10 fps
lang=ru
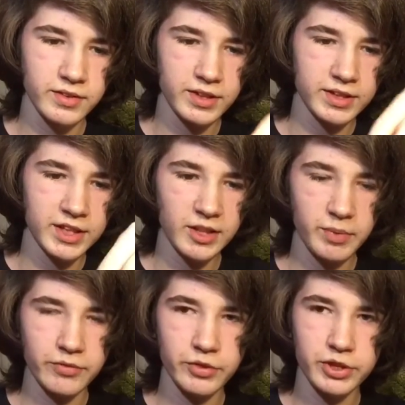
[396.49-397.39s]
И здесь
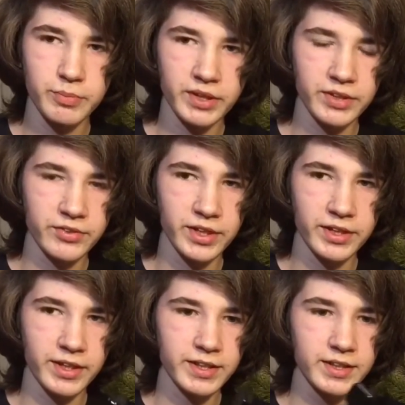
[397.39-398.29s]
проводишь банковской
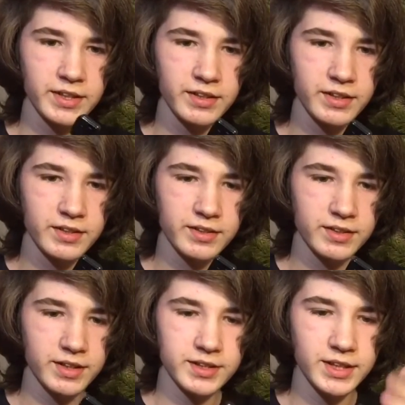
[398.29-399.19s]
картой
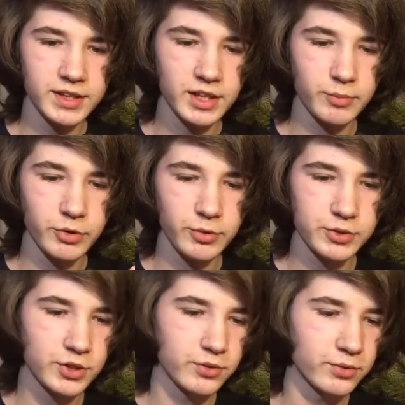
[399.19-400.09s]
и деньги на моем
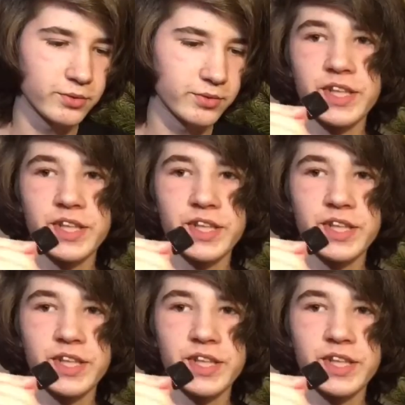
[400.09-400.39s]
счету.